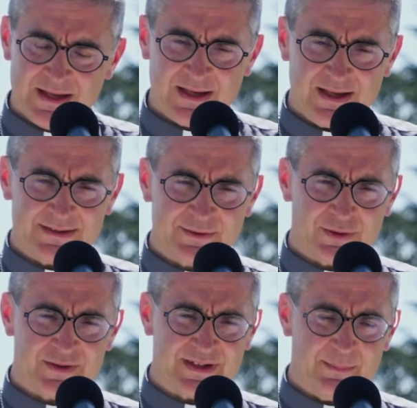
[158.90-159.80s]
un temps
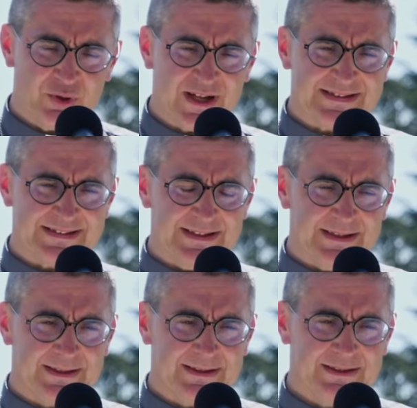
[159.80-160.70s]
dans un
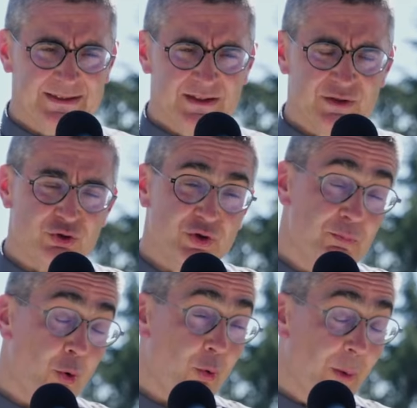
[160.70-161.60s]
monastère. J'ai dit
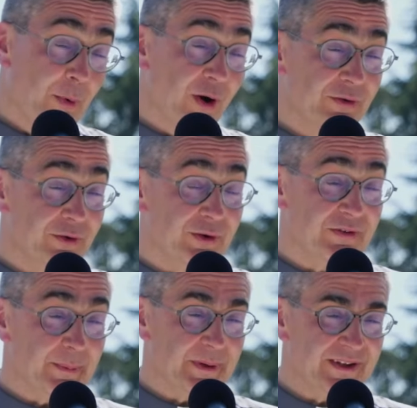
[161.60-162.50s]
pourquoi pas, c'était
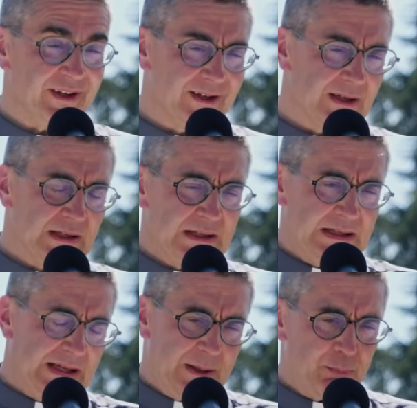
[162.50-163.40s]
sympathique.
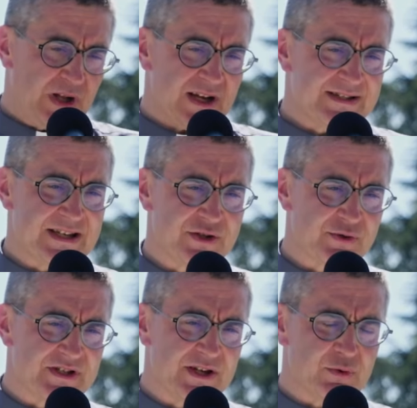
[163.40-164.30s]
Et puis là, si
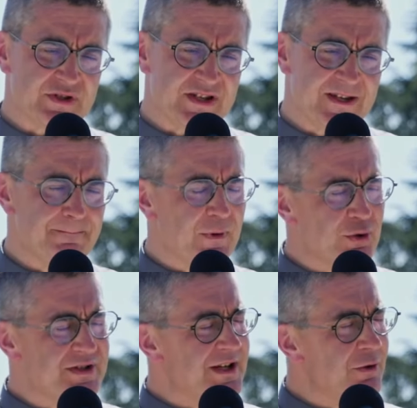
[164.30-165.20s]
j'ose dire aussi,
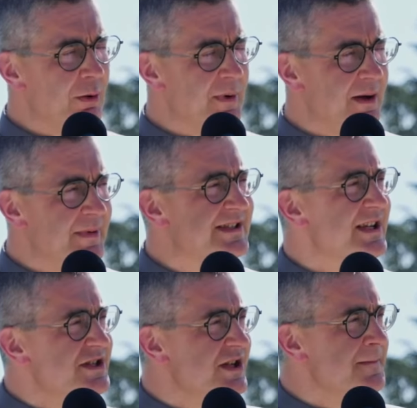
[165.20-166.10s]
le Seigneur m'a
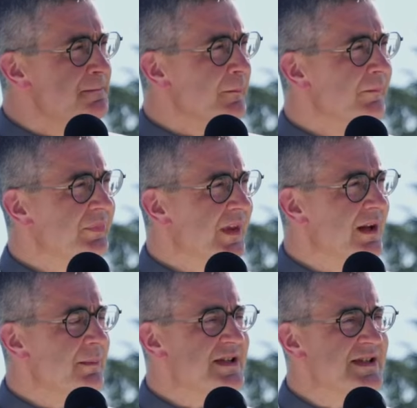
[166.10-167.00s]
saisi.
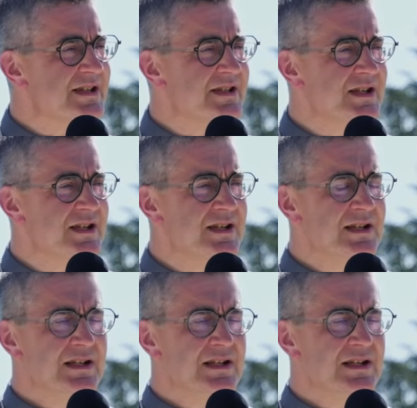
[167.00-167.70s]
Il m'a saisi,